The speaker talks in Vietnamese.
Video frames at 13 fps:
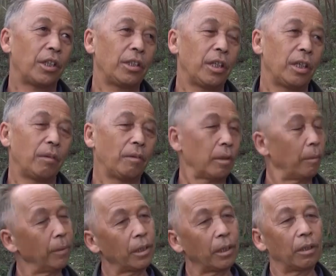kỹ thuật trồng
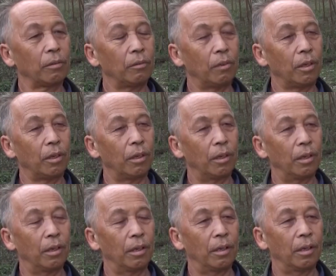rừng, gia đình tôi
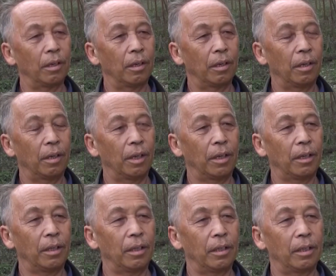đã phát triển trồng
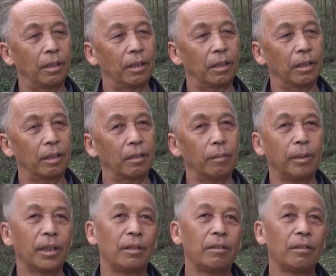rừng và hiện